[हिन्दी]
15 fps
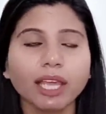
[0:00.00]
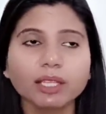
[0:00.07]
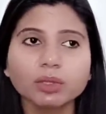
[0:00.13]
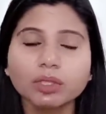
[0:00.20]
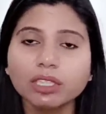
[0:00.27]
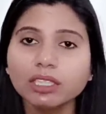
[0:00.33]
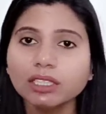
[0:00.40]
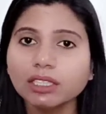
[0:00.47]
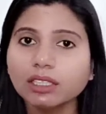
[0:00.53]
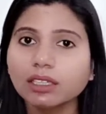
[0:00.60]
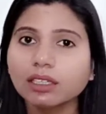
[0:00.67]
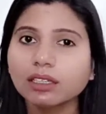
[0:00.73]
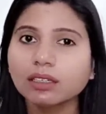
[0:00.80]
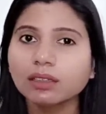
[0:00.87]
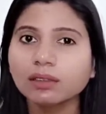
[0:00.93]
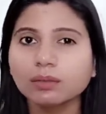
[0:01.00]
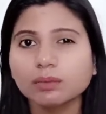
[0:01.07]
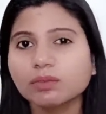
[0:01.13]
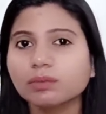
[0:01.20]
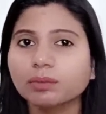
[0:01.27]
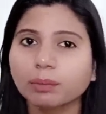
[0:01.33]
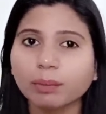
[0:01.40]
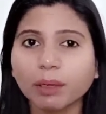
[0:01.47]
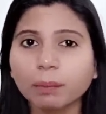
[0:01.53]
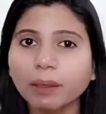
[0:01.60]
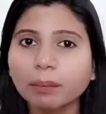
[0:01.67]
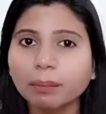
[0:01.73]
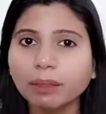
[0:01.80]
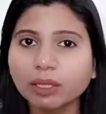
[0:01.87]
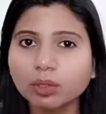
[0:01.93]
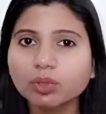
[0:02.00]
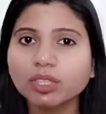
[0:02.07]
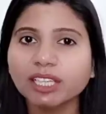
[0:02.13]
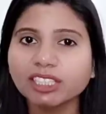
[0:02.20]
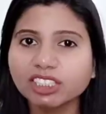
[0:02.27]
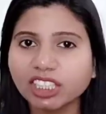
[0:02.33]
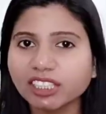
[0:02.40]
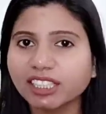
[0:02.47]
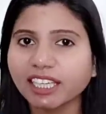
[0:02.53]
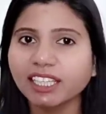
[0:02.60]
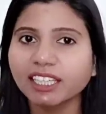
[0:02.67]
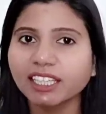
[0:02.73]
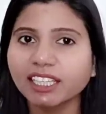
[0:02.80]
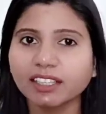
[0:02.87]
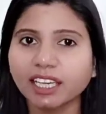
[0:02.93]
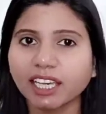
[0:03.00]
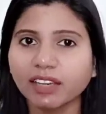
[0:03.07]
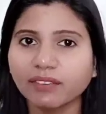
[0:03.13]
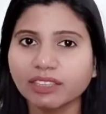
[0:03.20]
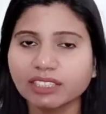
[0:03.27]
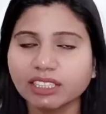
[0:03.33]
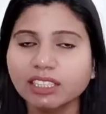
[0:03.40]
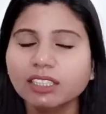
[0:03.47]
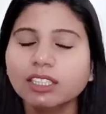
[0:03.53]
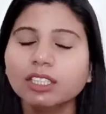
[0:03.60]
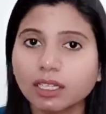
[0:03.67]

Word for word: एक्चुअली पर्पल पे तो सेल चलता ही रहता है वैसे